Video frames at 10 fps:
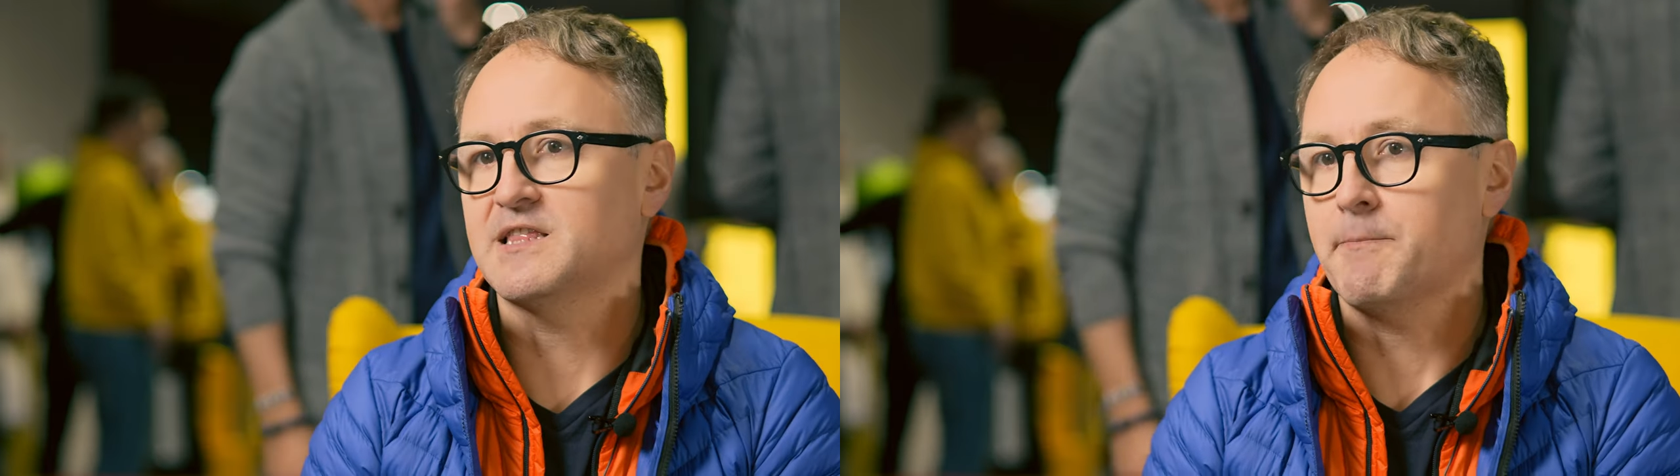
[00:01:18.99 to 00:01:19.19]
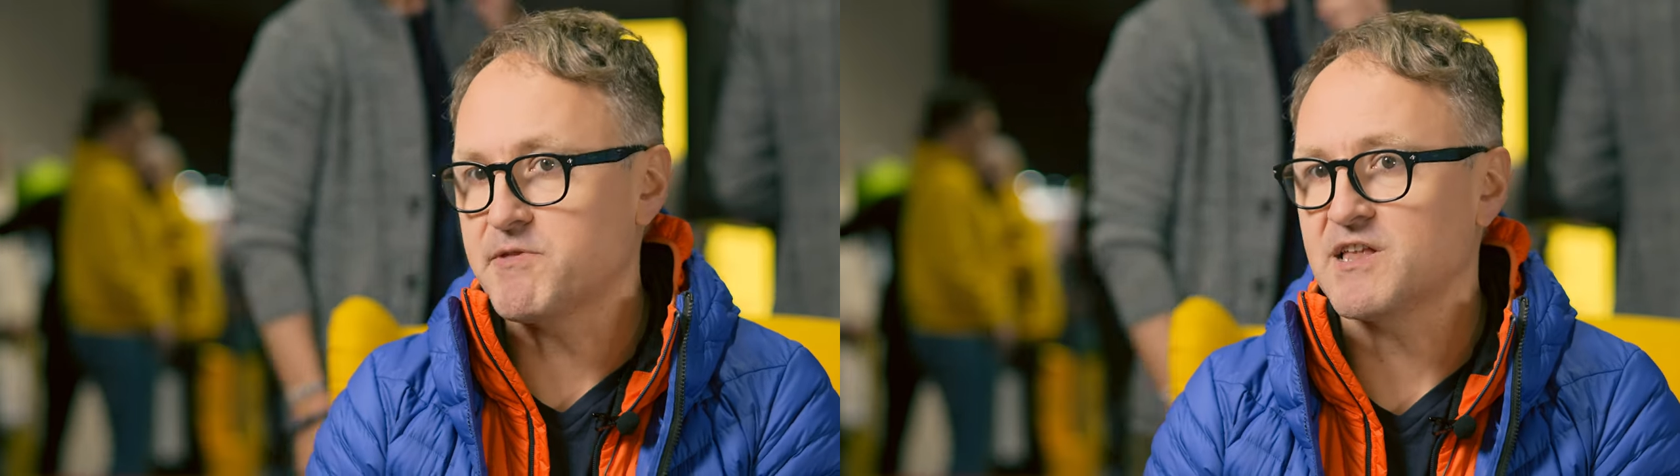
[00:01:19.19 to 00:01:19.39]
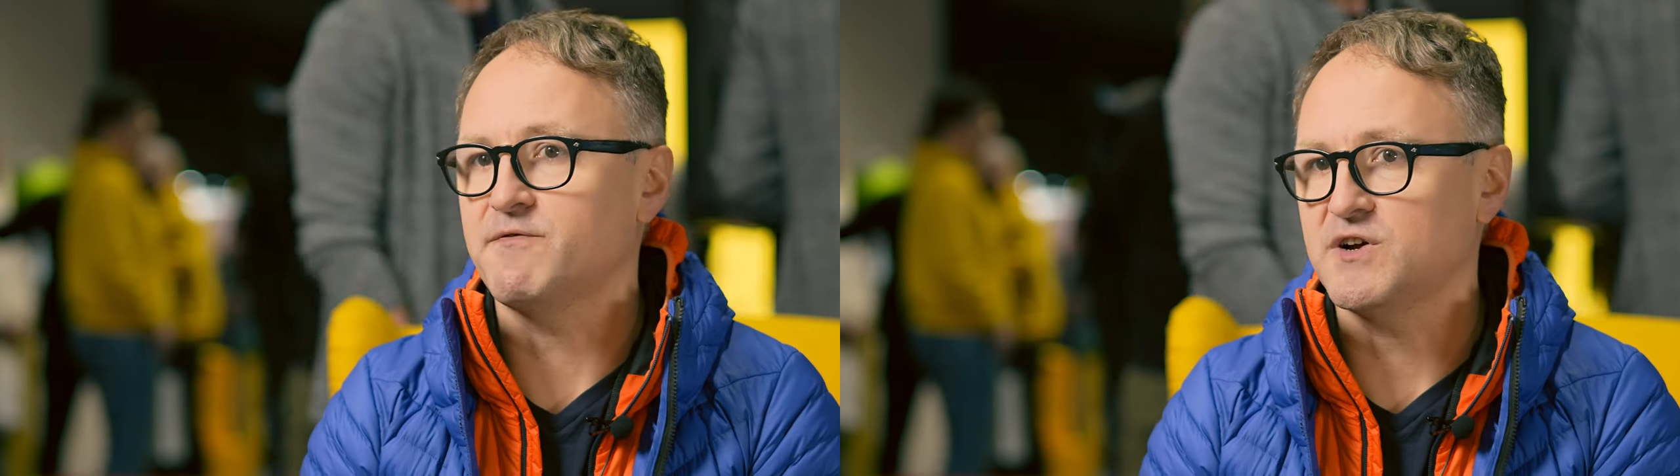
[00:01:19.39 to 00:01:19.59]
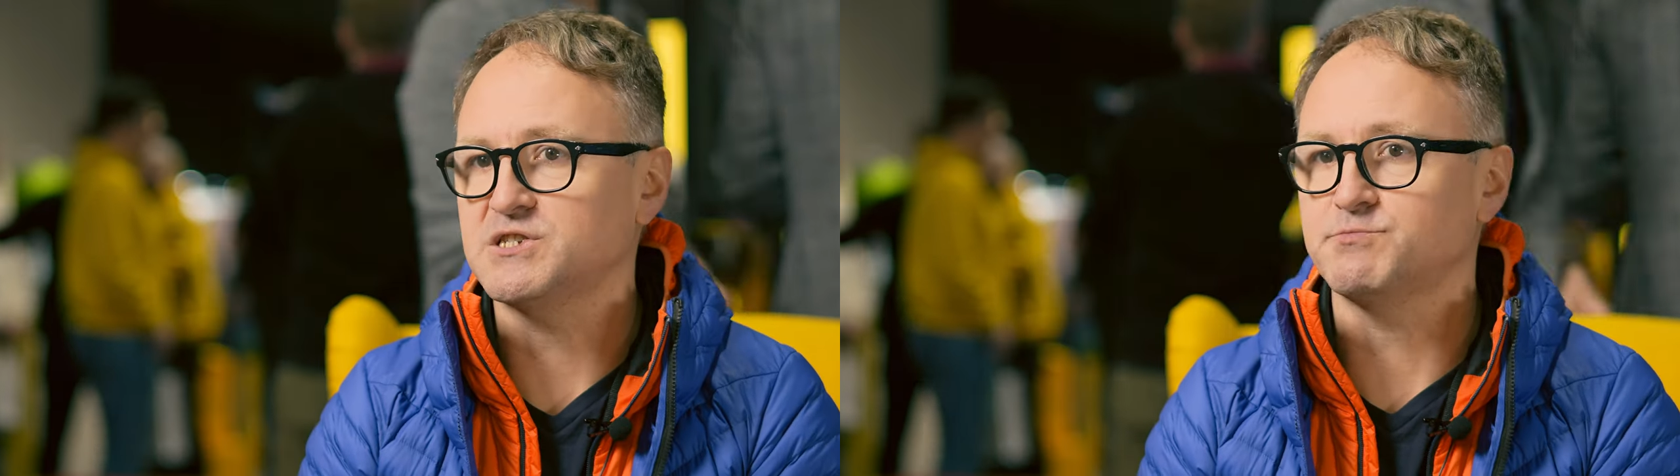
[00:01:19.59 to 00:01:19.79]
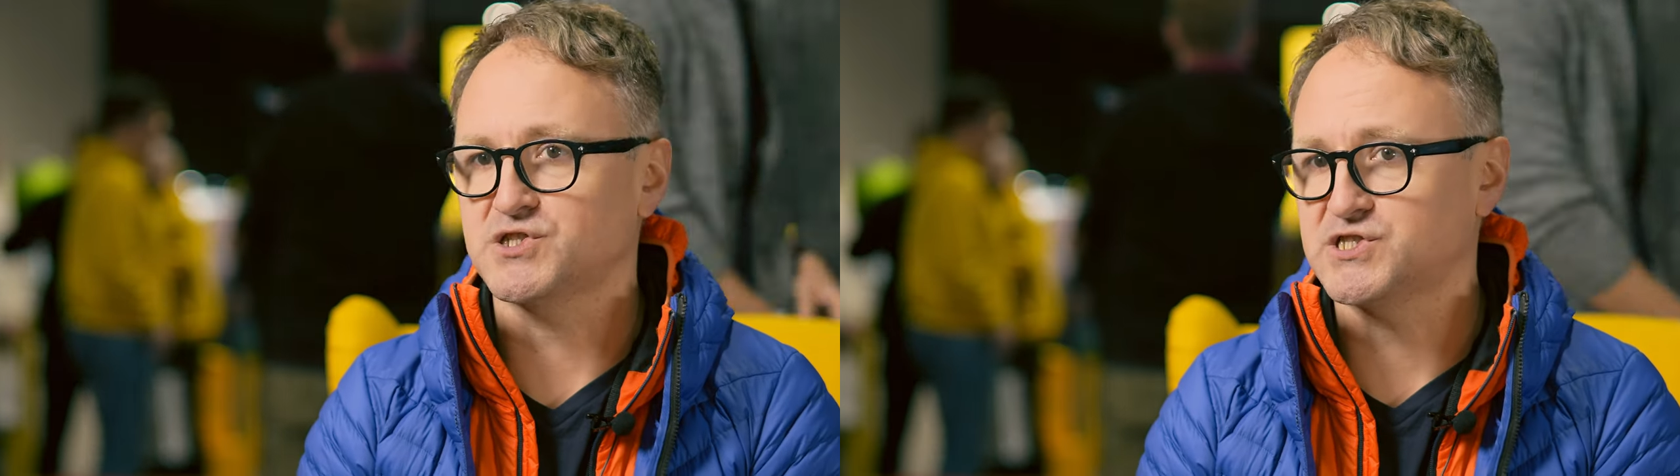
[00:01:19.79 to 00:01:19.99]
napisana
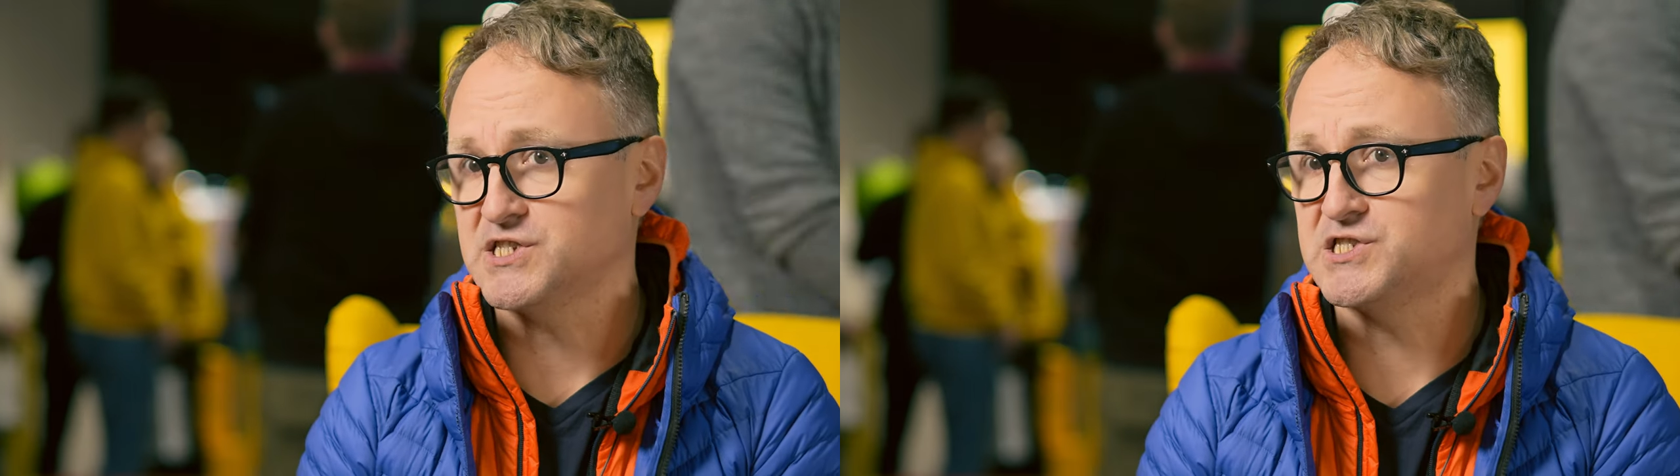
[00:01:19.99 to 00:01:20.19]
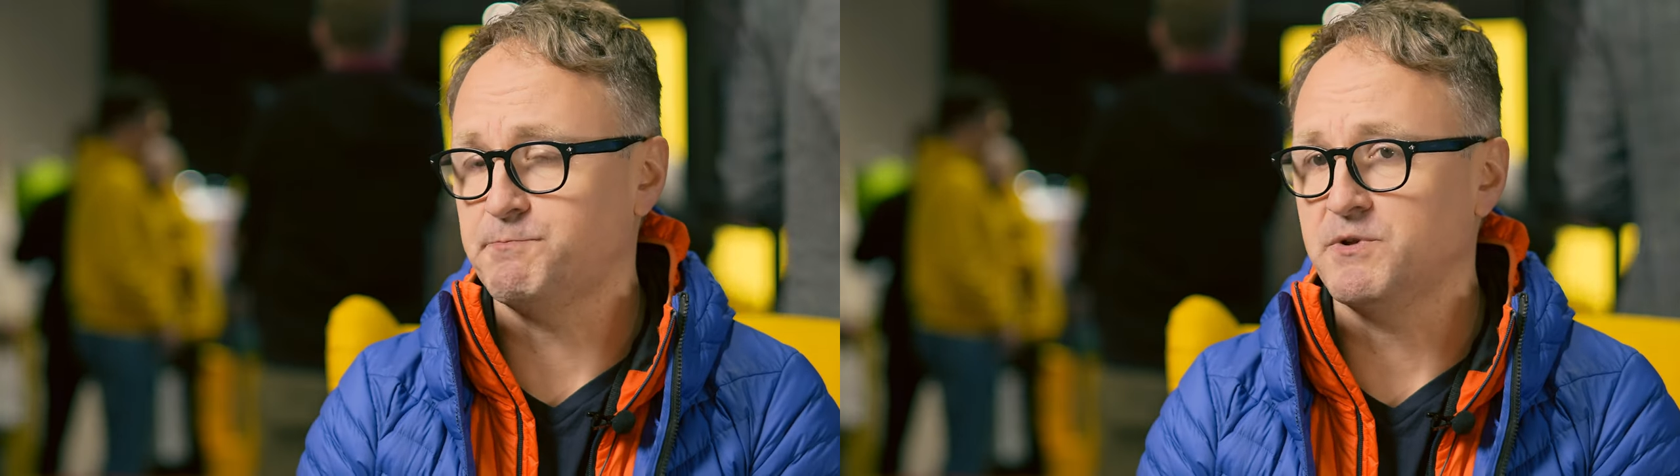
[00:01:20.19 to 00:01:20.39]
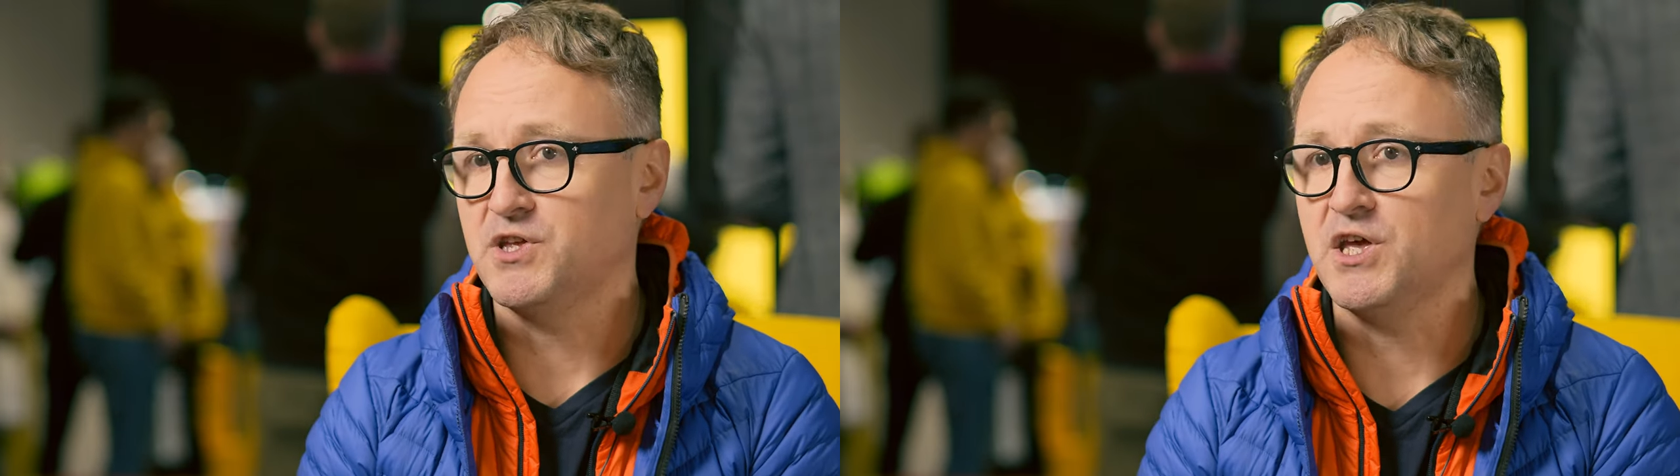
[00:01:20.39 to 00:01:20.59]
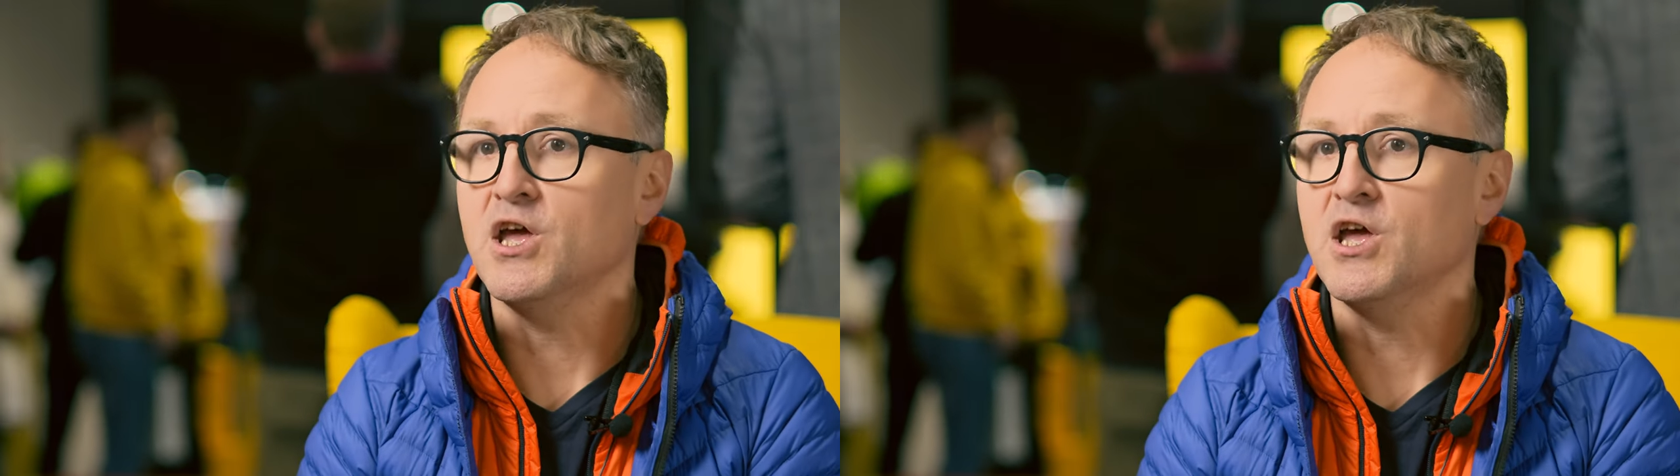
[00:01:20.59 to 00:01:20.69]
właśnie przez ChatGPT,